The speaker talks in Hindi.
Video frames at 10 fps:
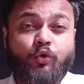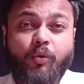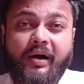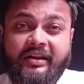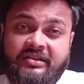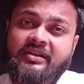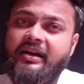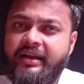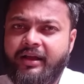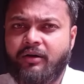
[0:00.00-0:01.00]
दो बार
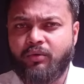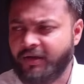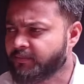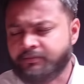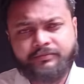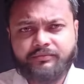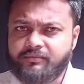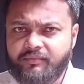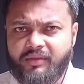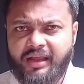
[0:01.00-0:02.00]
स्टार्ट लिखा हुआ
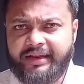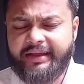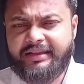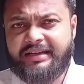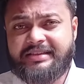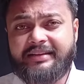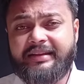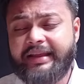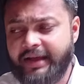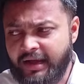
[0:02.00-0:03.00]
है लिख दिया
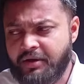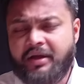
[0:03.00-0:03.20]
जैसे लिखा